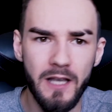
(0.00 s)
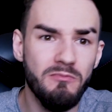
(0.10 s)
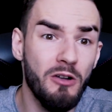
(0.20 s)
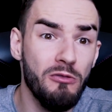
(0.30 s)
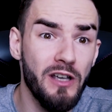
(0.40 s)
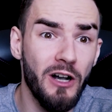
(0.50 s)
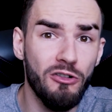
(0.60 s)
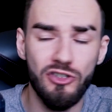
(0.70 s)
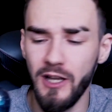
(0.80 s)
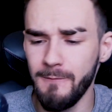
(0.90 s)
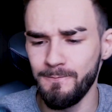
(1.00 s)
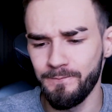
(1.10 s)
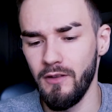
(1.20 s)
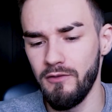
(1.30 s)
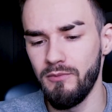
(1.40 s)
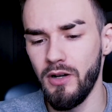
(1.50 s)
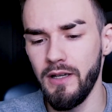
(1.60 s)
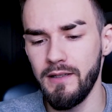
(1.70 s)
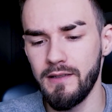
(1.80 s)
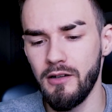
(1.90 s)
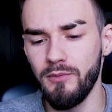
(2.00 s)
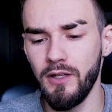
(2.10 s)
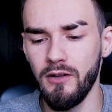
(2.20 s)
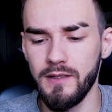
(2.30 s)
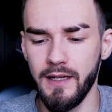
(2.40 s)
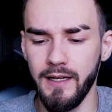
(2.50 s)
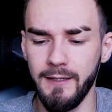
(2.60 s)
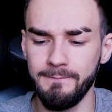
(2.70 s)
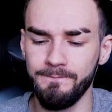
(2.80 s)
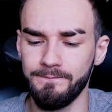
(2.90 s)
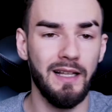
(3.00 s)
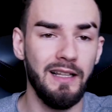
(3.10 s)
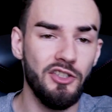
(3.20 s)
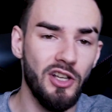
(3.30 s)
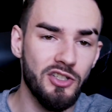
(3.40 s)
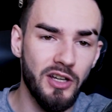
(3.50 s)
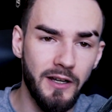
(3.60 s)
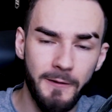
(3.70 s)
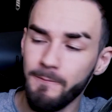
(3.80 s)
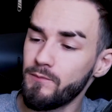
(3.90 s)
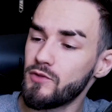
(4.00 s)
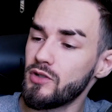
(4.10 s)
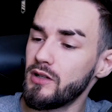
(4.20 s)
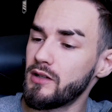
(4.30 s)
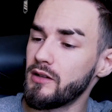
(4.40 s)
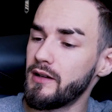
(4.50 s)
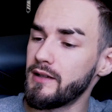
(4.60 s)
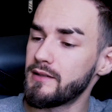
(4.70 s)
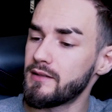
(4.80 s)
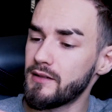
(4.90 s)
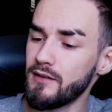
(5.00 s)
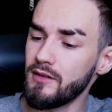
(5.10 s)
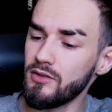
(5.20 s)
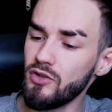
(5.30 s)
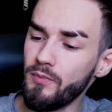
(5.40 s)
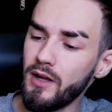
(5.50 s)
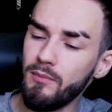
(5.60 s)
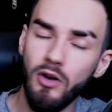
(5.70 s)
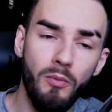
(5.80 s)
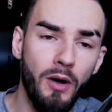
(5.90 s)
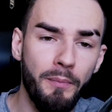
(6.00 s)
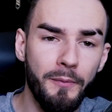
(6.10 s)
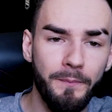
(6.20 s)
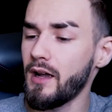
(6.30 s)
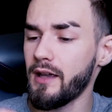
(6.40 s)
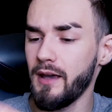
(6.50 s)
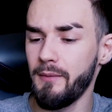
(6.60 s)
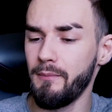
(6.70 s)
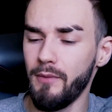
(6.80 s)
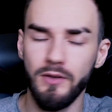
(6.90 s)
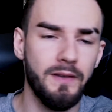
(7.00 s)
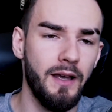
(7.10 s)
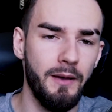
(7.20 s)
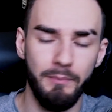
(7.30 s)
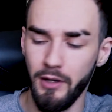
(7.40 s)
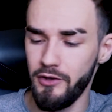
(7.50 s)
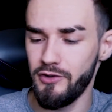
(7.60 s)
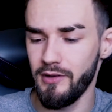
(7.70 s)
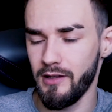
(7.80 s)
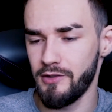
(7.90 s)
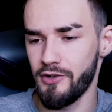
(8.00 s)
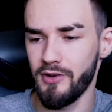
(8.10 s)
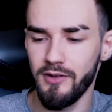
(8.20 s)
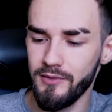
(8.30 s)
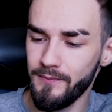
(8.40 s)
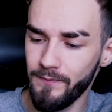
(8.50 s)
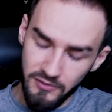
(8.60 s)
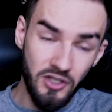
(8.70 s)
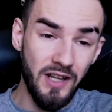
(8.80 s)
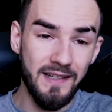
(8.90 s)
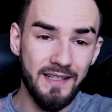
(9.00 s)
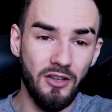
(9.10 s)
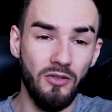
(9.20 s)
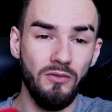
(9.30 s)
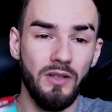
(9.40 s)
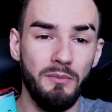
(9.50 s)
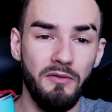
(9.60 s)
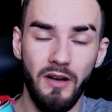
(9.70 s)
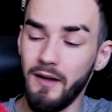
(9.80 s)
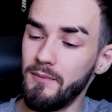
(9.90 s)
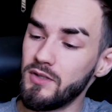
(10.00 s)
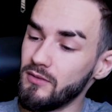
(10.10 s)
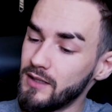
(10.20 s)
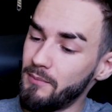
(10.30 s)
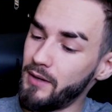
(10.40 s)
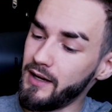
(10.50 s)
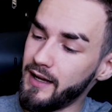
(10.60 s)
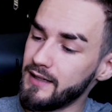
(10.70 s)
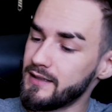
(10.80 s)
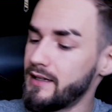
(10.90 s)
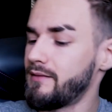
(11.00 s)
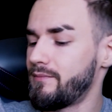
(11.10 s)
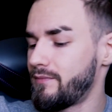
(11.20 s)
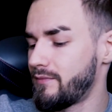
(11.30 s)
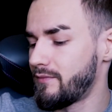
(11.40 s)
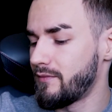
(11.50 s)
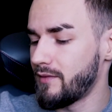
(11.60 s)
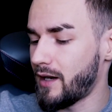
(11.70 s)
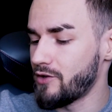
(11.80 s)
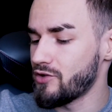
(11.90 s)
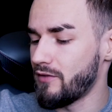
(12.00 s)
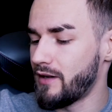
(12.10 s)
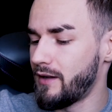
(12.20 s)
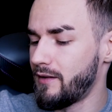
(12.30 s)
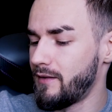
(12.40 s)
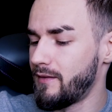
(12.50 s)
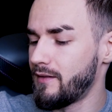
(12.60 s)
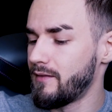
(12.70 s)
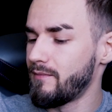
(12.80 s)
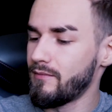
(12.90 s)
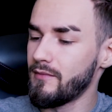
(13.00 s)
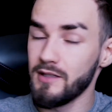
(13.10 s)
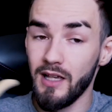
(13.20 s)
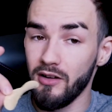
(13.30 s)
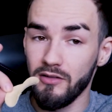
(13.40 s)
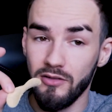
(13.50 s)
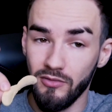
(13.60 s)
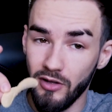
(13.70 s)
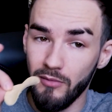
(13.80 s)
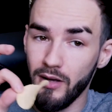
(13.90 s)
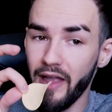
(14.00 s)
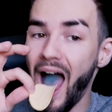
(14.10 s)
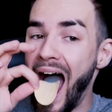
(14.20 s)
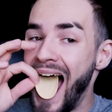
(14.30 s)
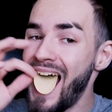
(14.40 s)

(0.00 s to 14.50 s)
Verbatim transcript: nie smakuje jakoś źle, w mojej skromnej ocenie ten lizaczek, czyli to jest Super Blow Pop, takie mocne 5 na 10. Zwycięzcą bywałem są te Pringlesy ranczowe. Serio, są dorąbane.